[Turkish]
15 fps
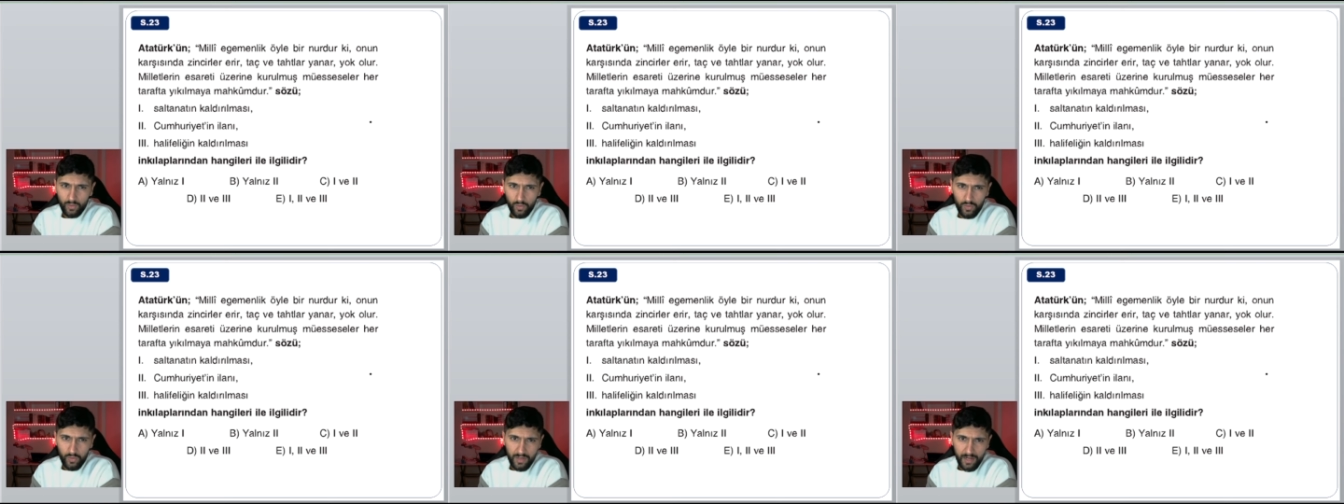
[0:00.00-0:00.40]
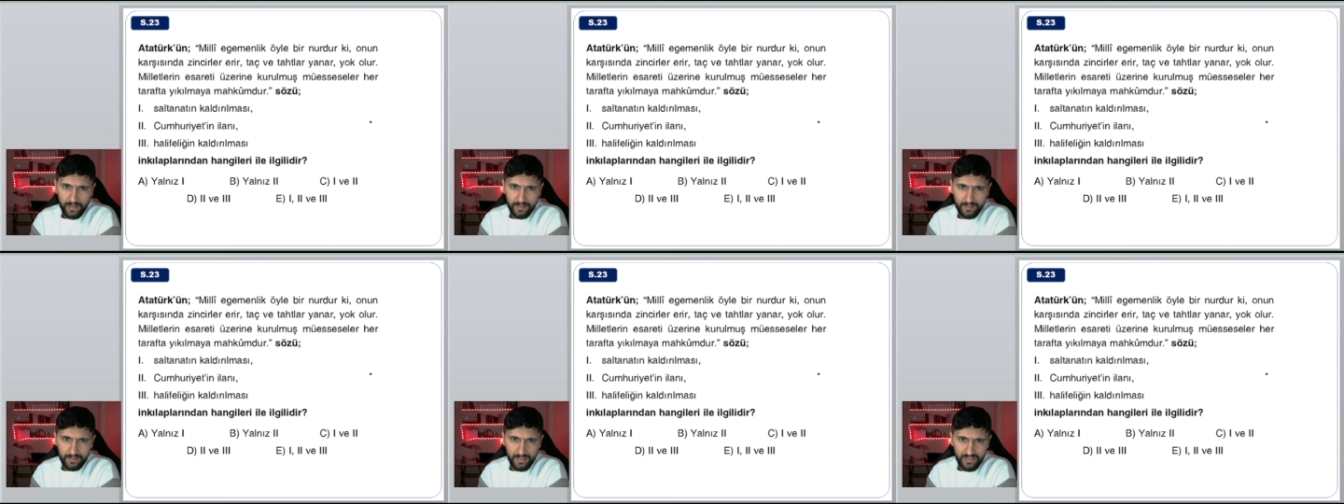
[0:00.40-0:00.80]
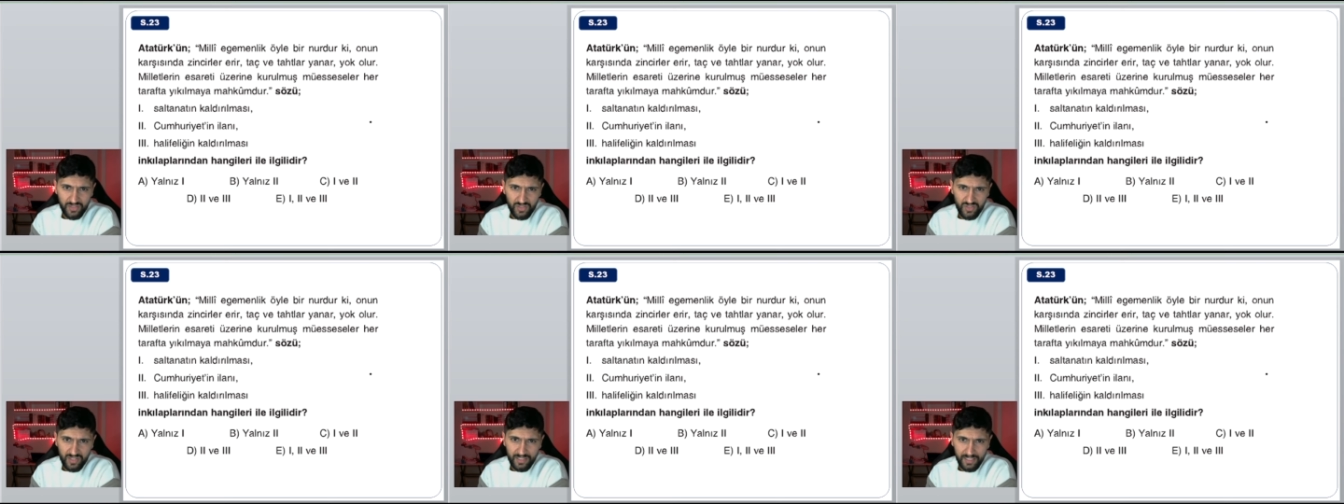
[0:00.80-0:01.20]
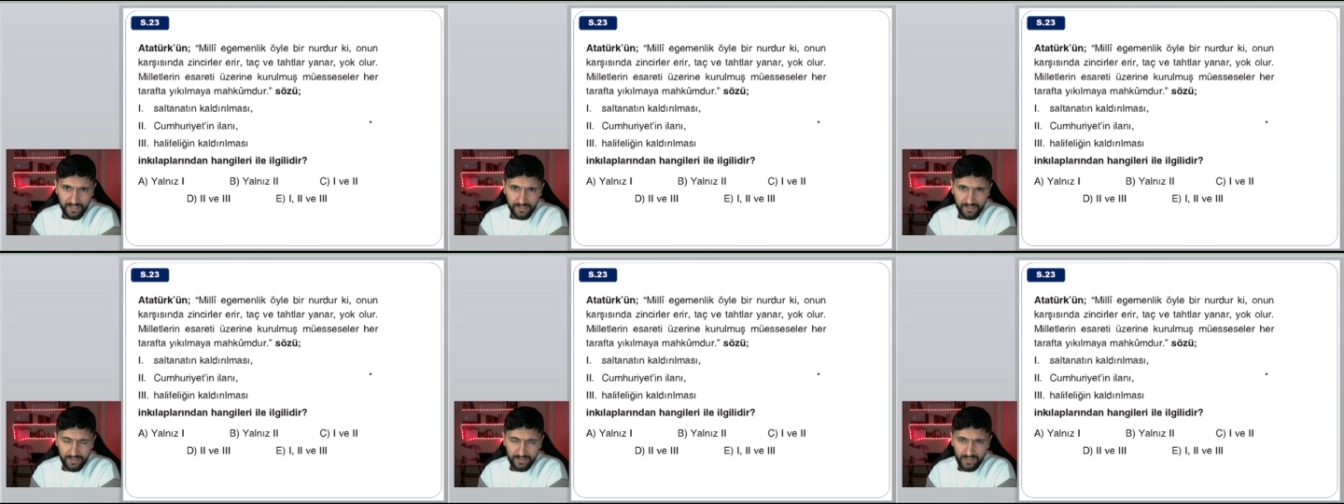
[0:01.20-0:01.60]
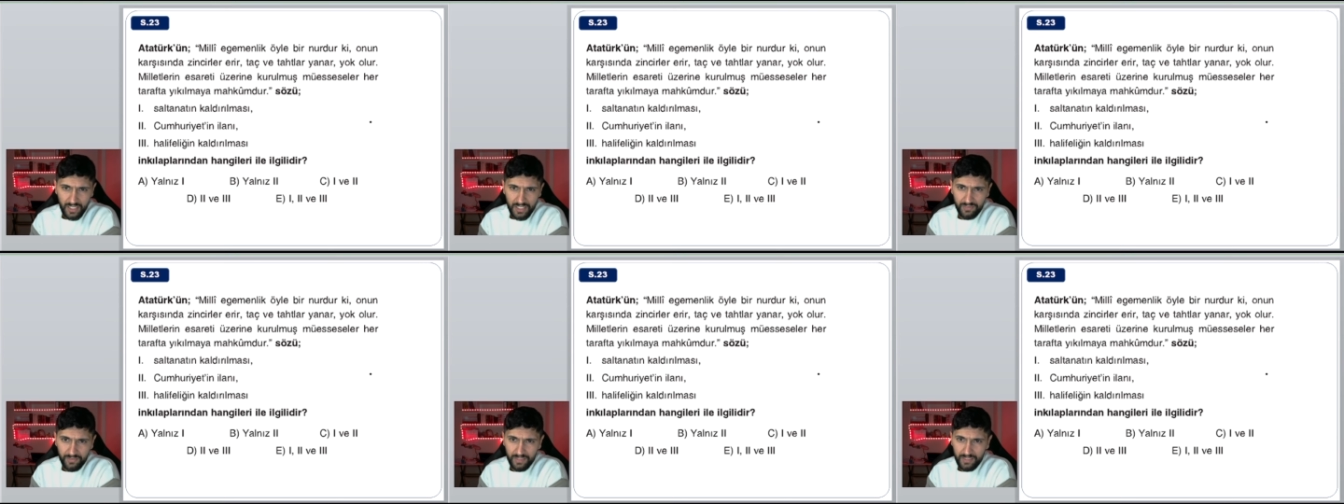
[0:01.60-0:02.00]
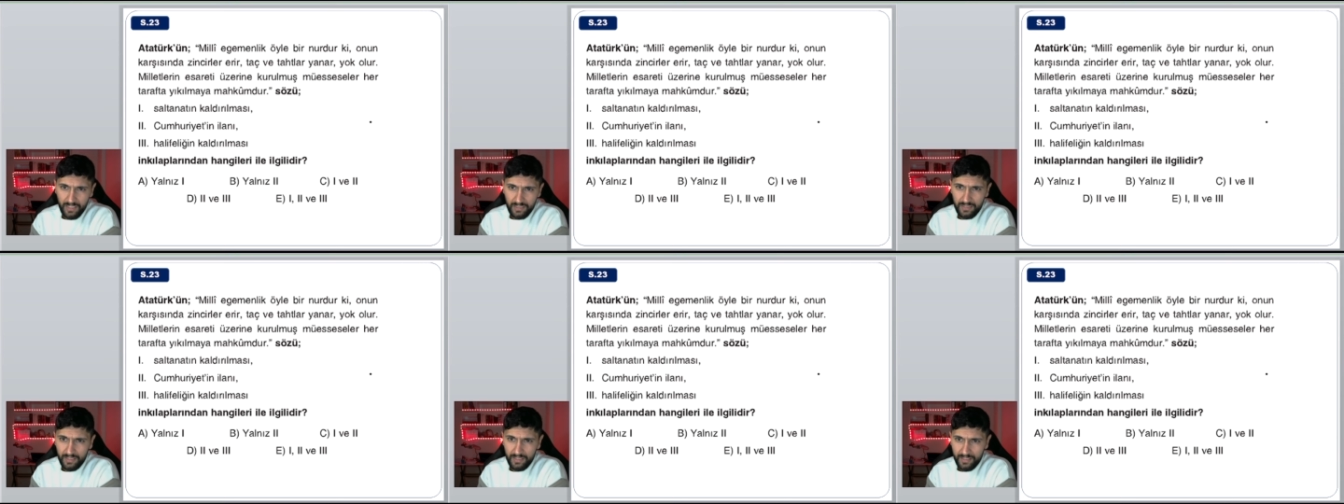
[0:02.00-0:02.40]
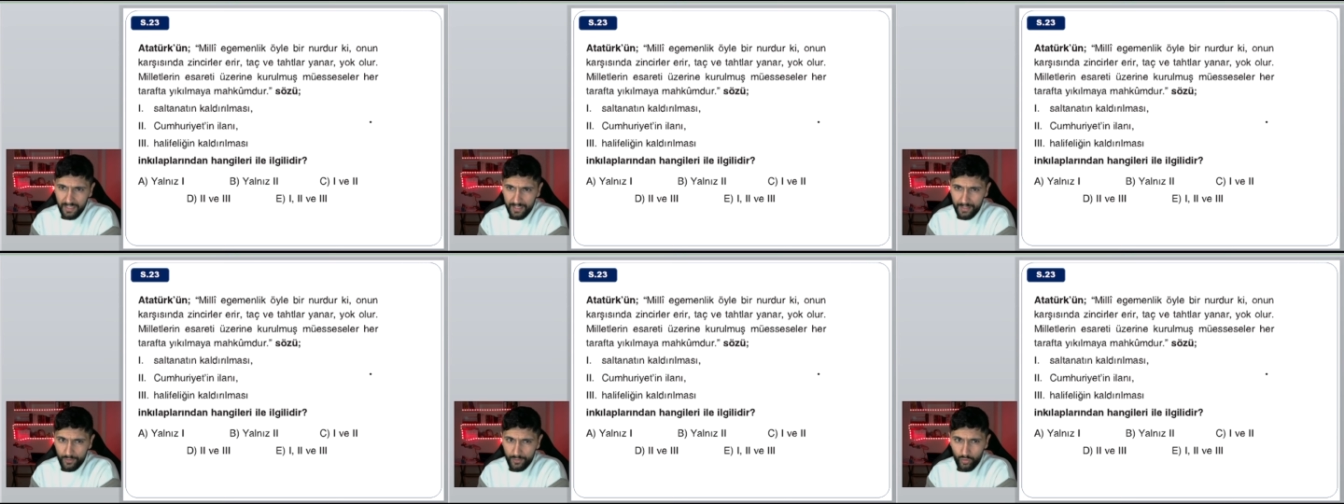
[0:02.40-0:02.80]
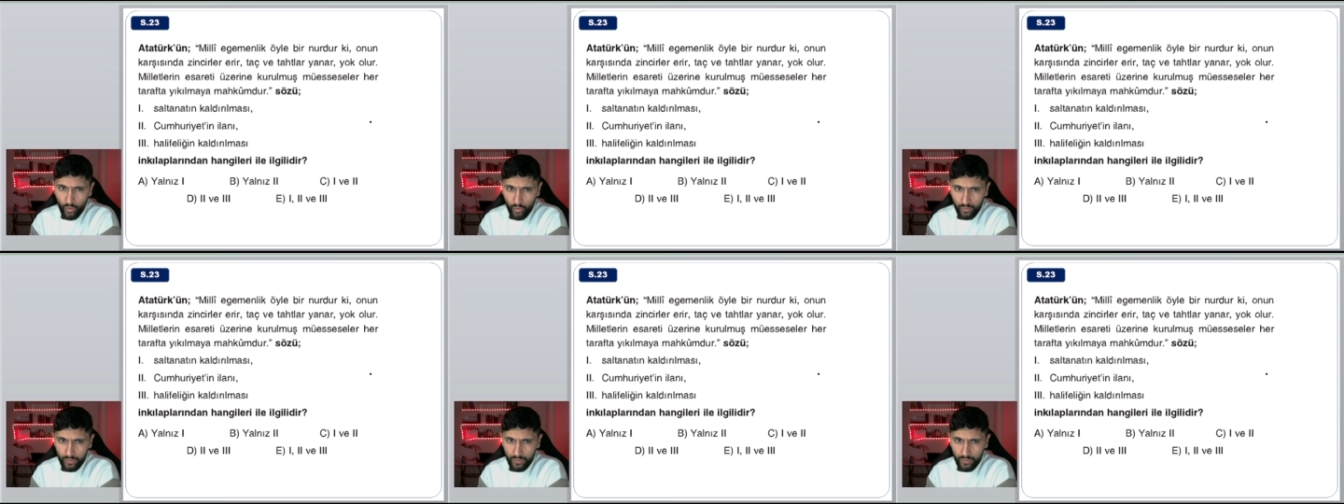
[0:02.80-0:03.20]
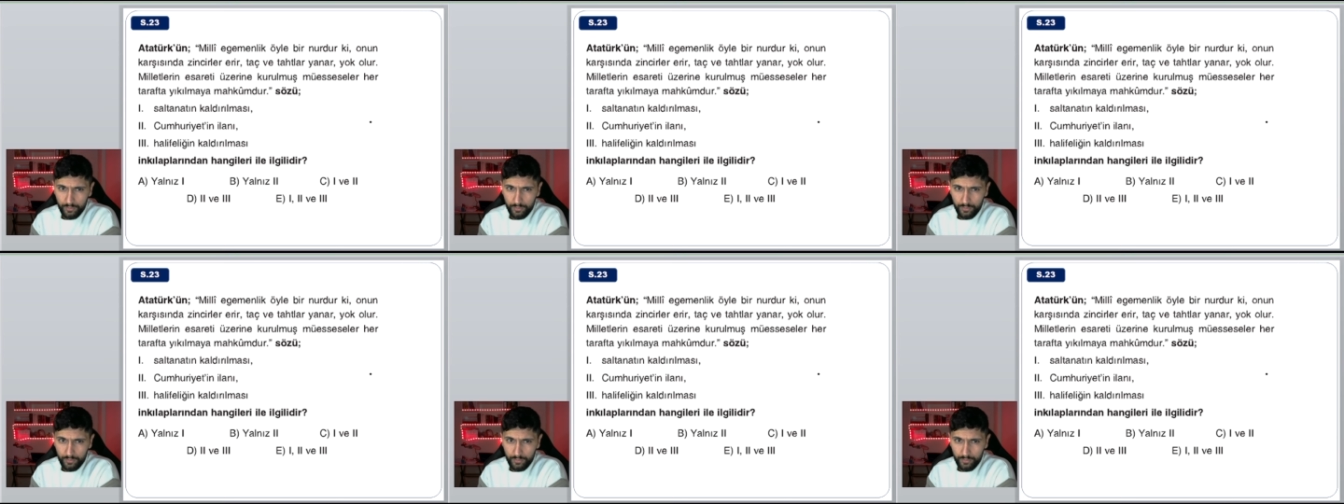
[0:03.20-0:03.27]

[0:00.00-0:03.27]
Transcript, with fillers: onun karşısında zincirler erir, taç ve tahtlar yanar, yok olur.